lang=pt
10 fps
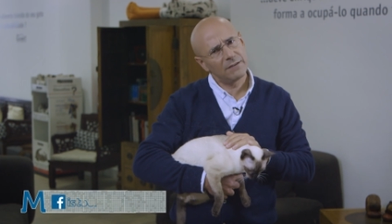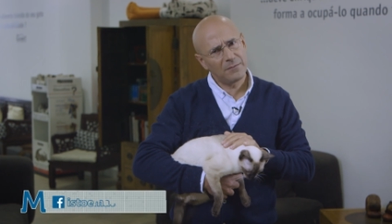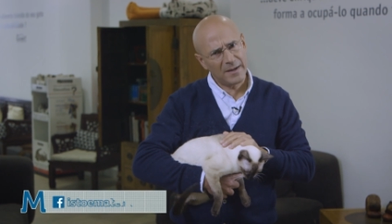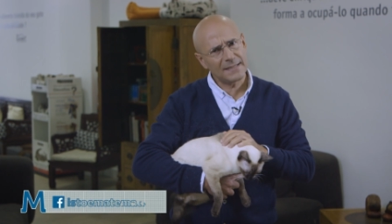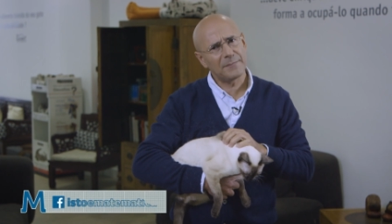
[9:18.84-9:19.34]

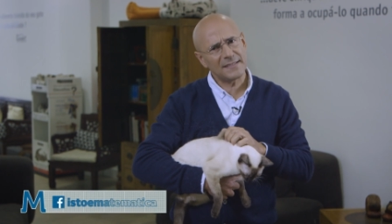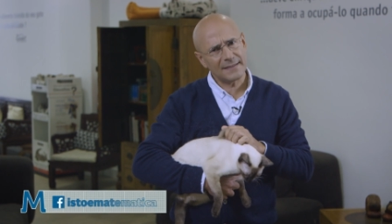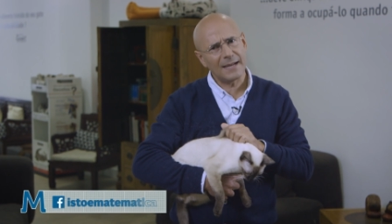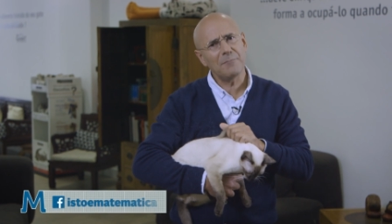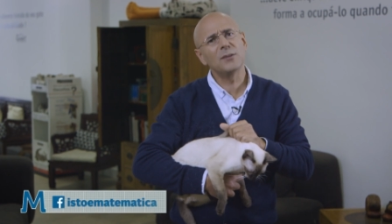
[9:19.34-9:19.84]
Estava mais a
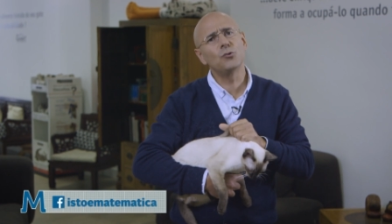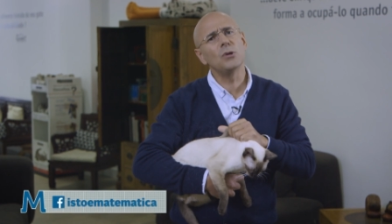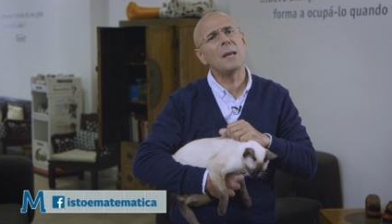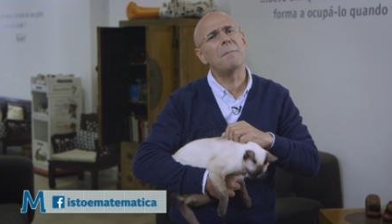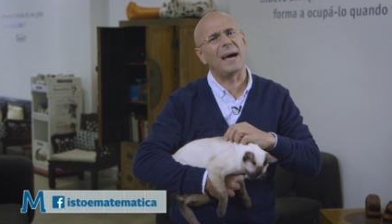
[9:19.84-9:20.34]
pensar em
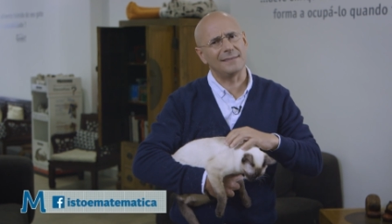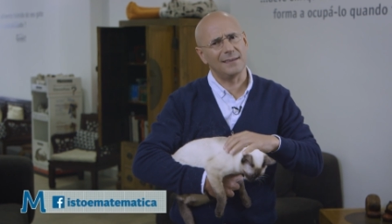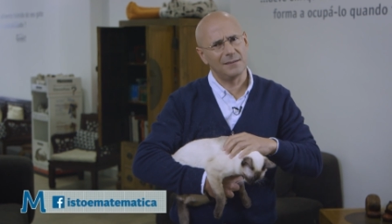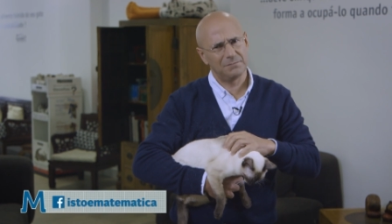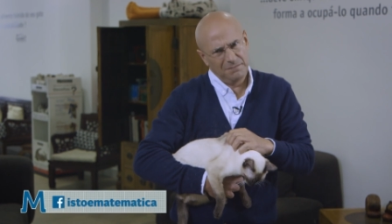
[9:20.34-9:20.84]
patrulha
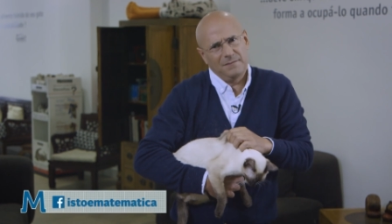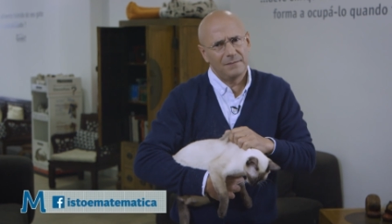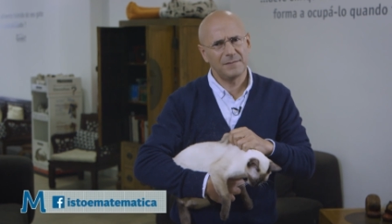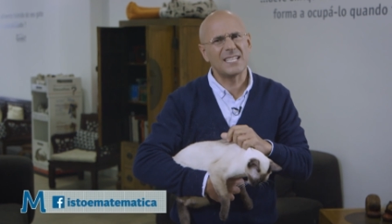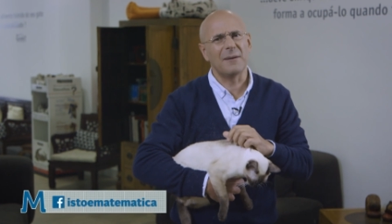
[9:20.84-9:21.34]
pata,
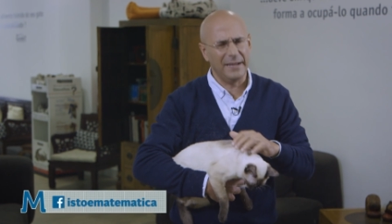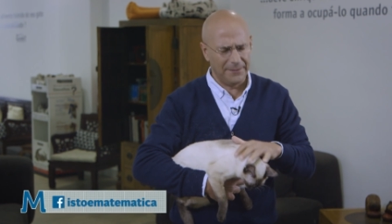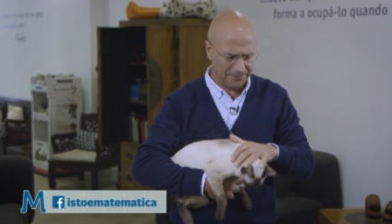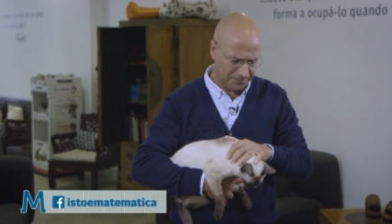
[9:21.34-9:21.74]
mas está bem.